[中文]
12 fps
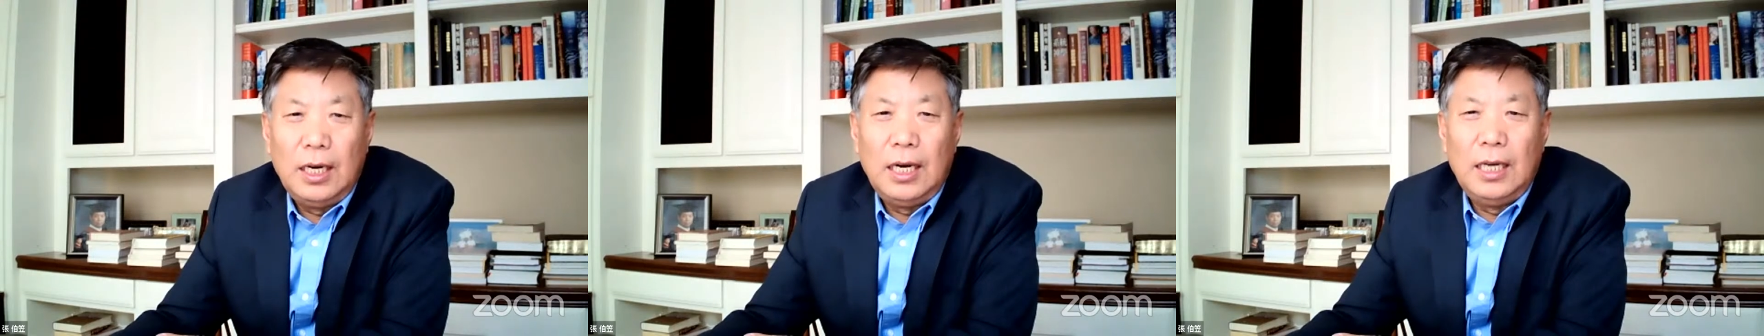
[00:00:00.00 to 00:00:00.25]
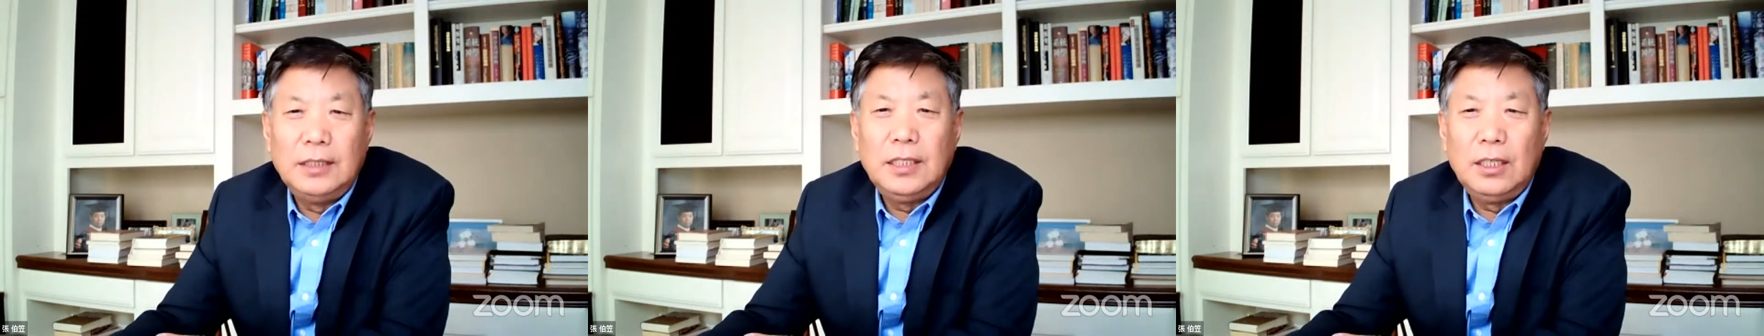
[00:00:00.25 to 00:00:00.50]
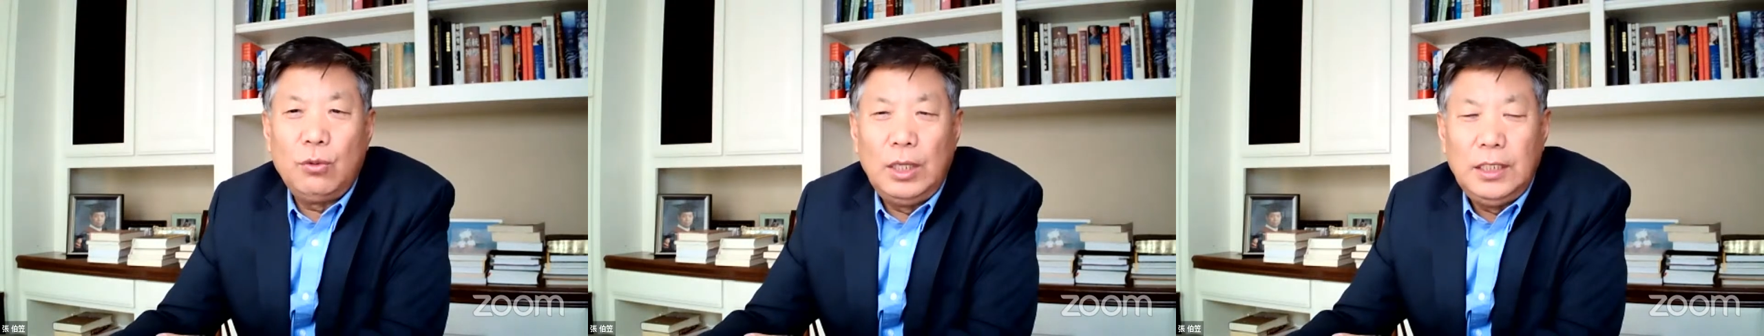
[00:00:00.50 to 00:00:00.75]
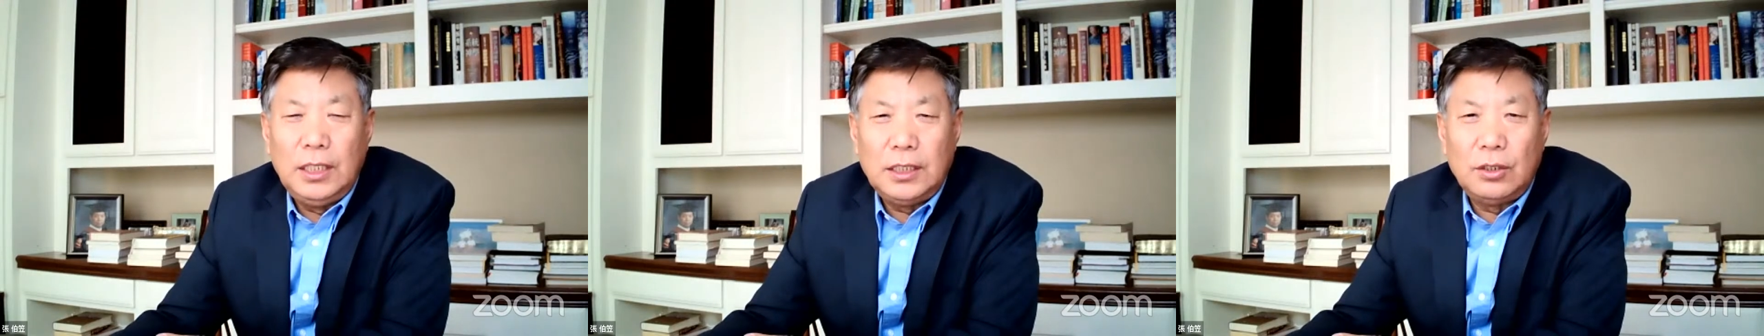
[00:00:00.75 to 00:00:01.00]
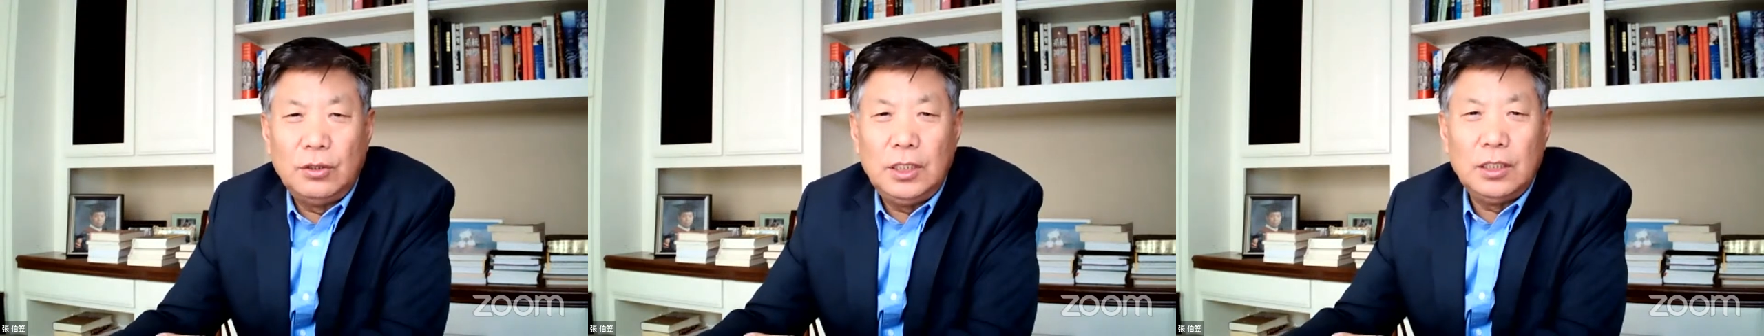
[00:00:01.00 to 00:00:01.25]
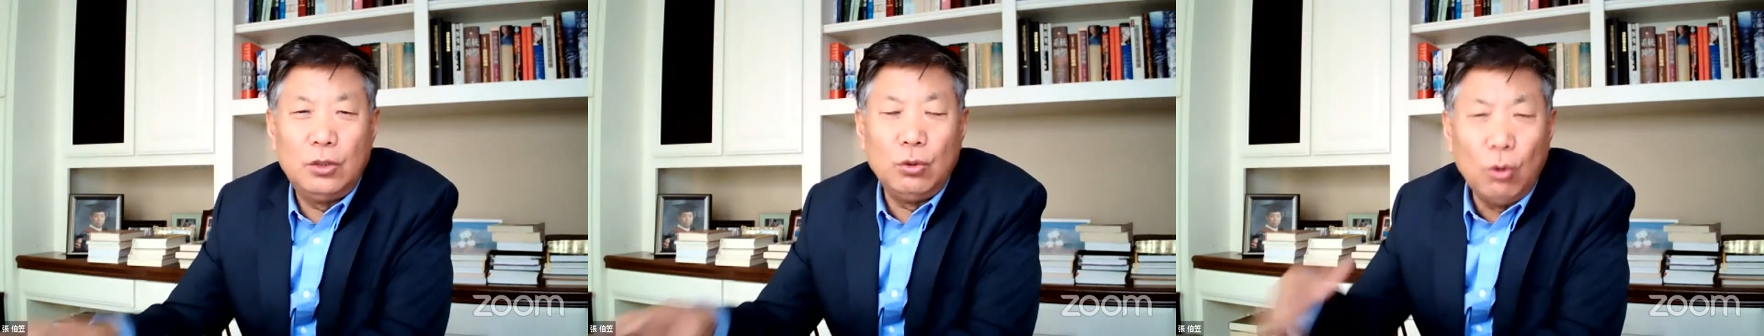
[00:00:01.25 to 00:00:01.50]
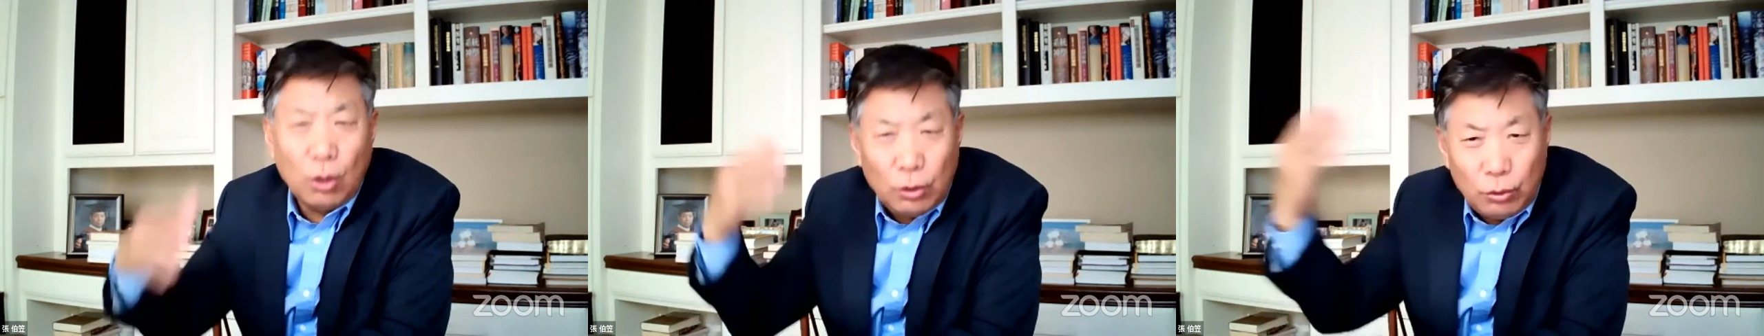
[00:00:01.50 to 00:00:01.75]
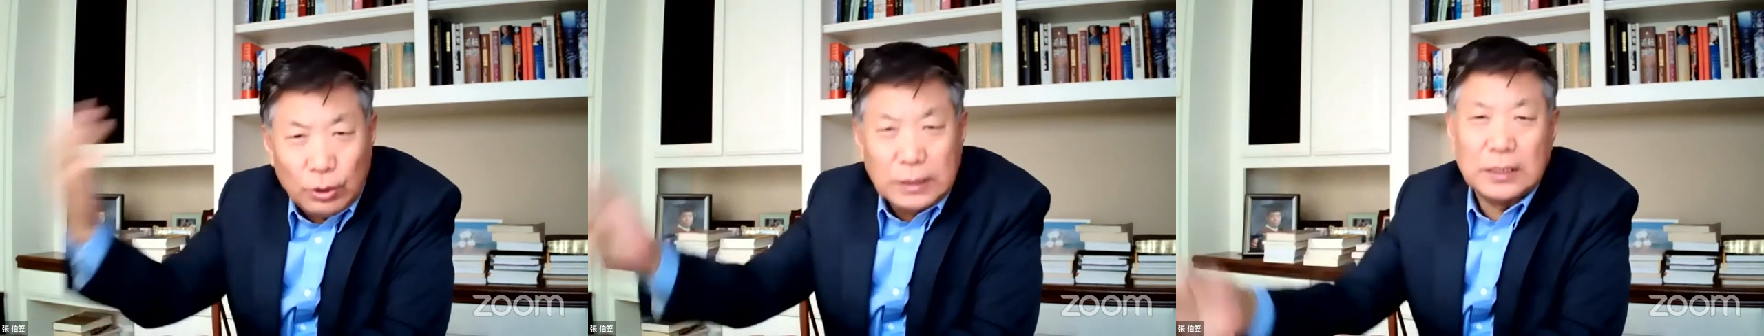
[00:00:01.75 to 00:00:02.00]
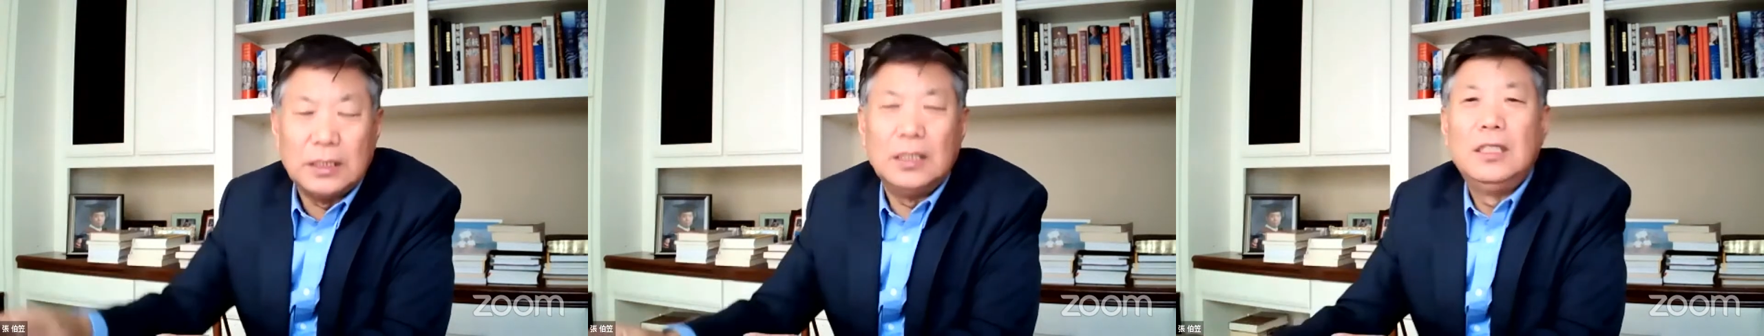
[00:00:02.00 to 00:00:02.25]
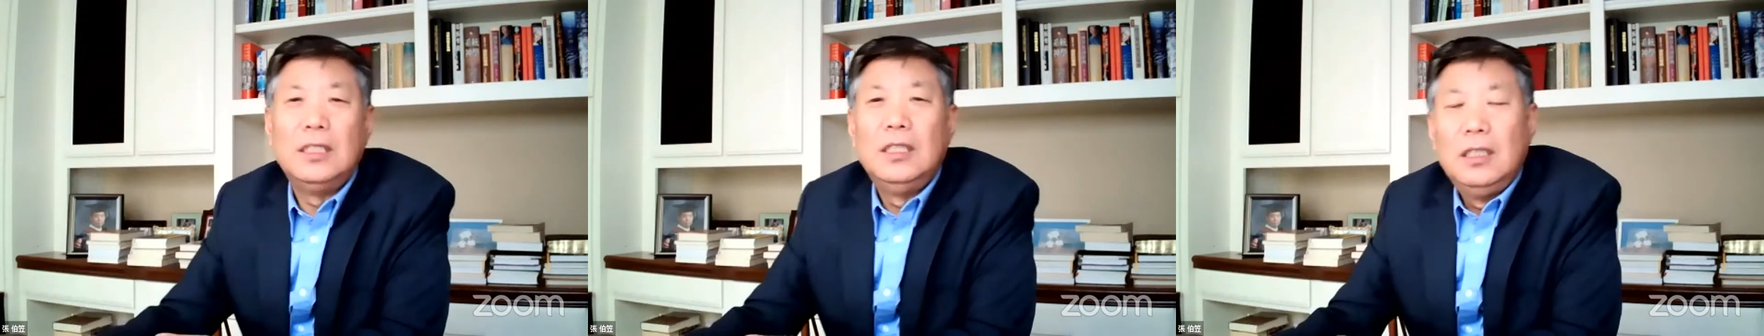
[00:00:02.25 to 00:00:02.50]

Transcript: 啊，在关键的时候，一个弱女子，